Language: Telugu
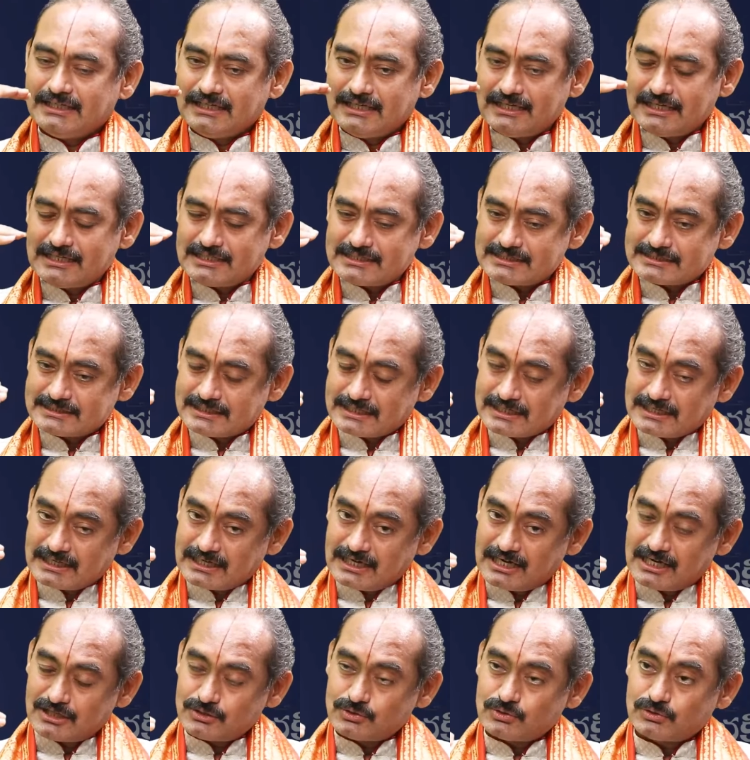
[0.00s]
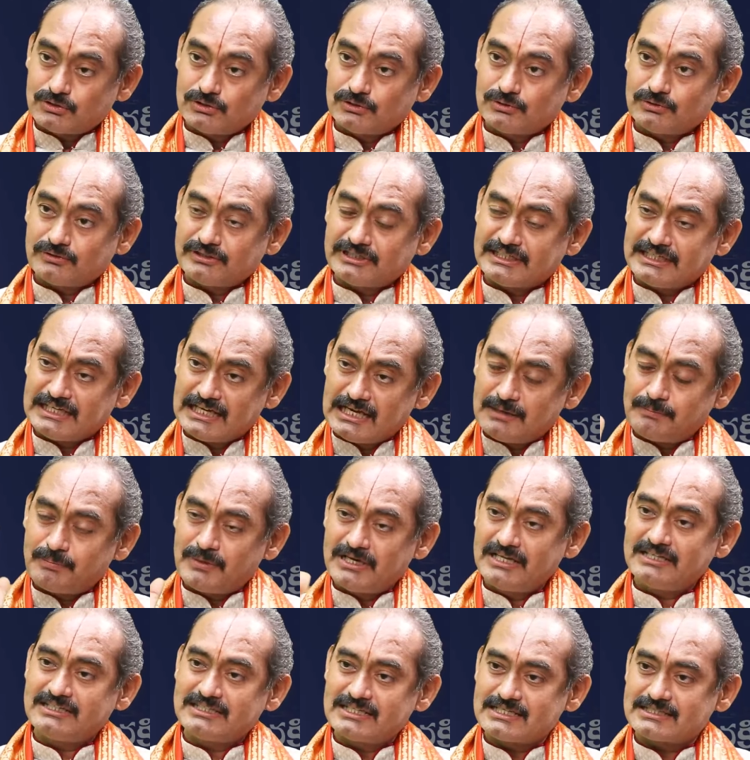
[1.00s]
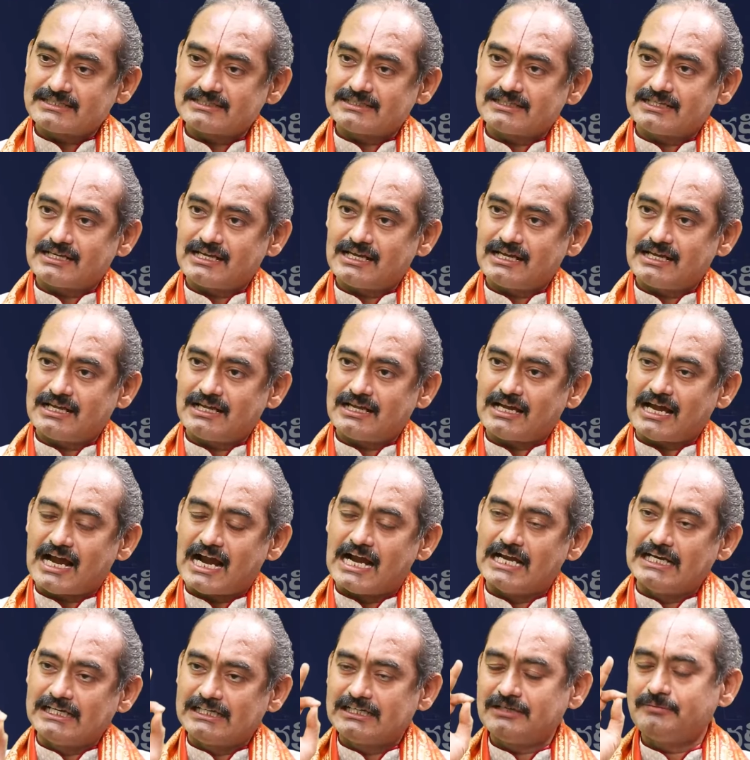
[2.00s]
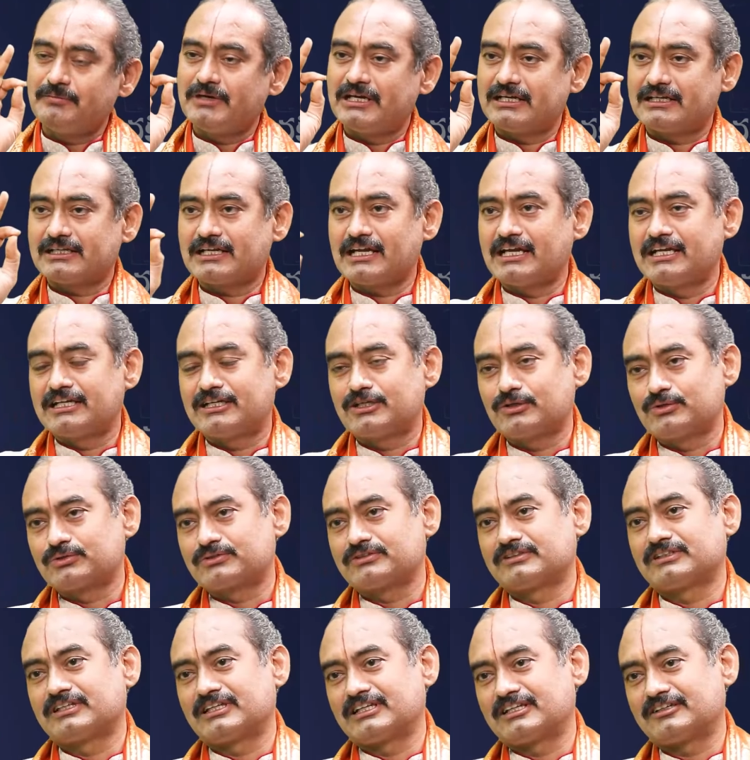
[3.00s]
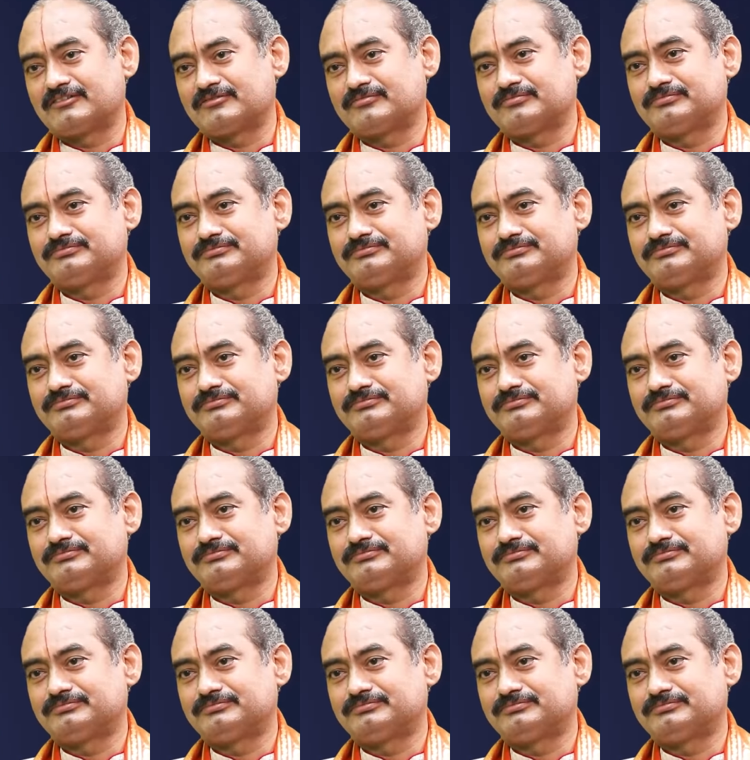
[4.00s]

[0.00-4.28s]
ఈ త్రికరణ శుద్ధితో ఏ పని చేసినా అల్టిమేట్గా హిట్ అవుతుంది అది